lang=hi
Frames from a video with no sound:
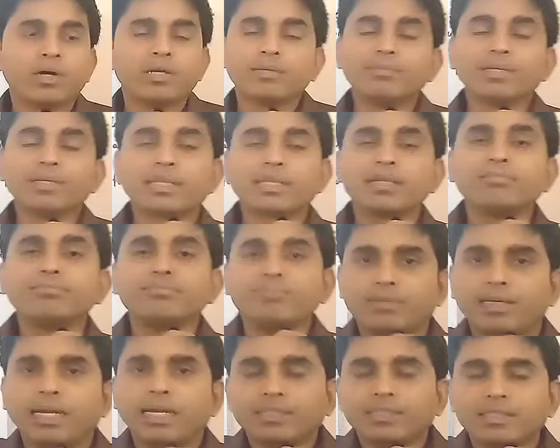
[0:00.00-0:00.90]
मतलब
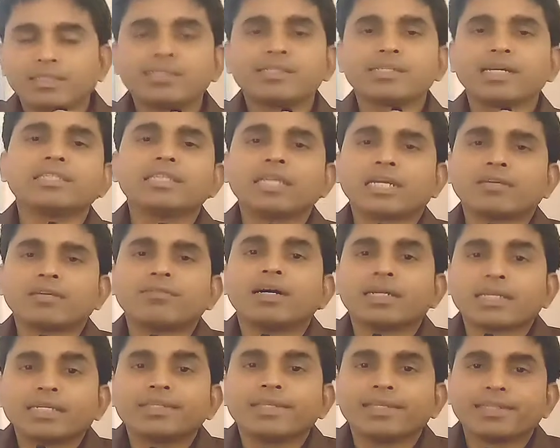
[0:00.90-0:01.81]
अंडरस्टैंड करवा
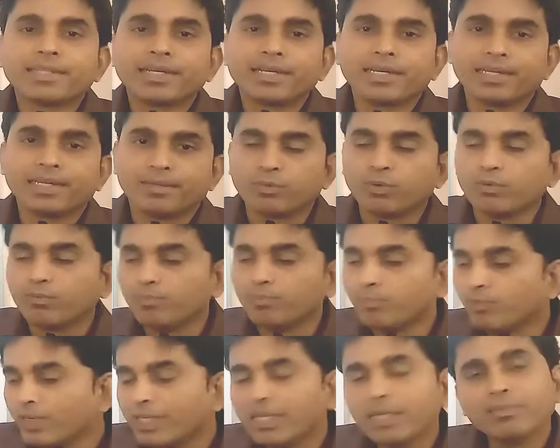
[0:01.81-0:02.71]
के देता है आपको
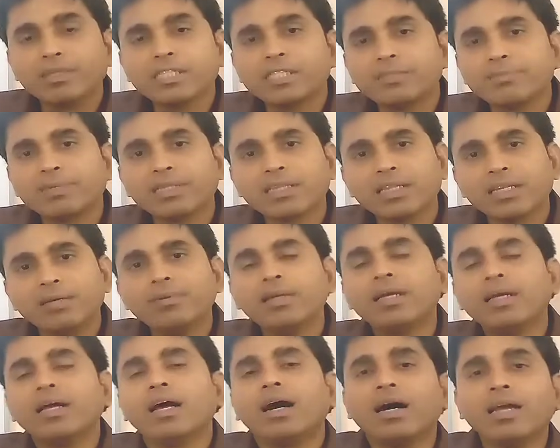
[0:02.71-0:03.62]
वेरिएबल्स मतलब
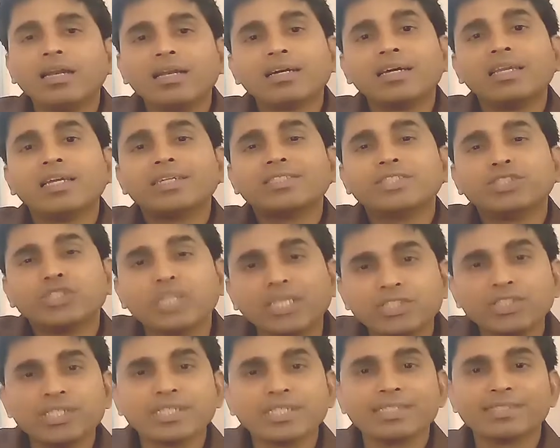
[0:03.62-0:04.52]
अलग अलग
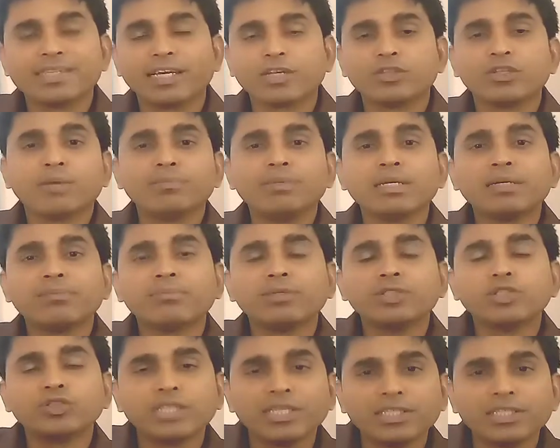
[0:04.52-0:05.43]
चेंजेस इकोनॉमिक में
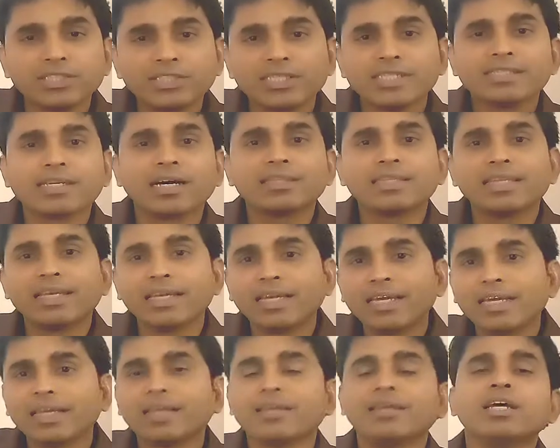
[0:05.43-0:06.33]
जो चेंजेस आते
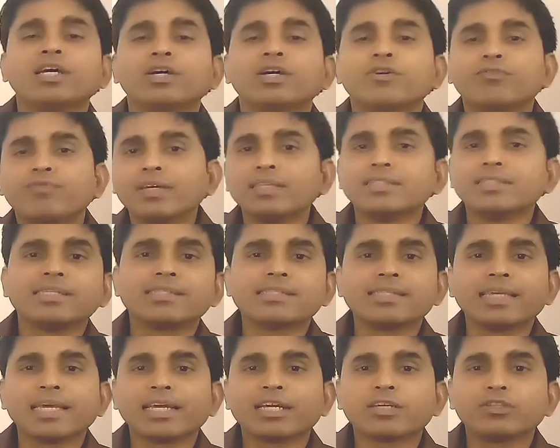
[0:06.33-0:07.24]
हैं फेजेस
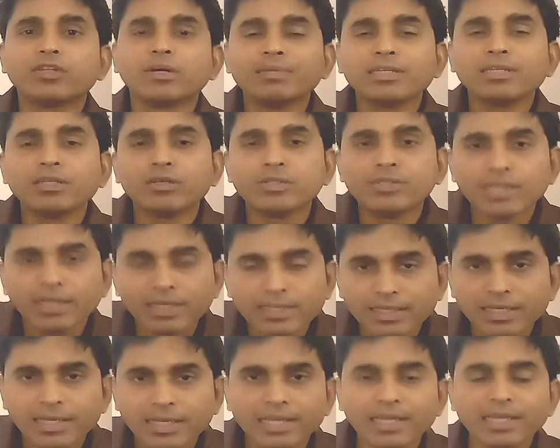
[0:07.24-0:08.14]
से इकोनॉमिक
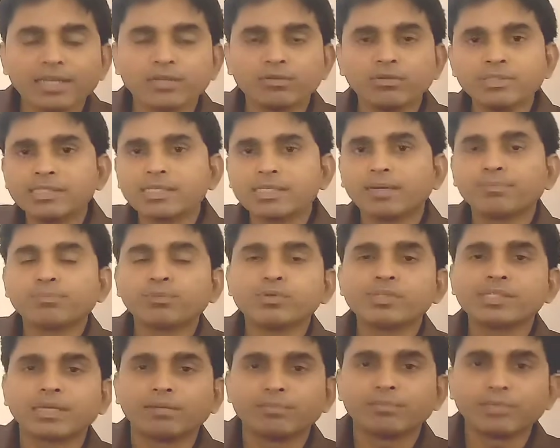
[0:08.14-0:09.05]
गुजरता है उन सबको
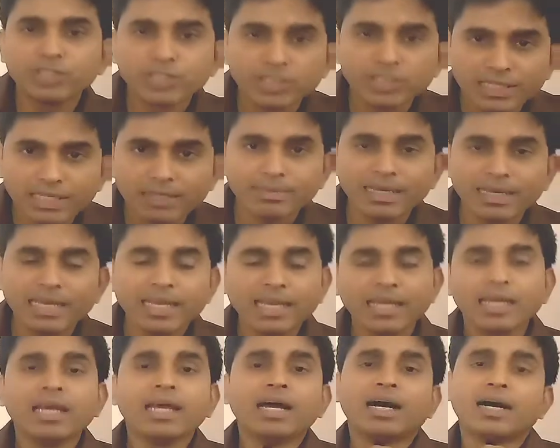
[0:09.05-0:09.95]
समझने में
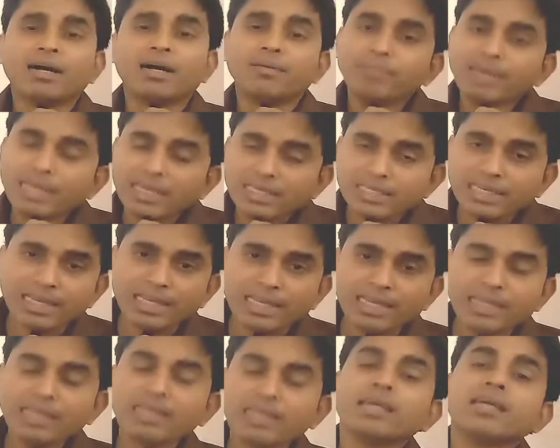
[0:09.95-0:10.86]
हमें ये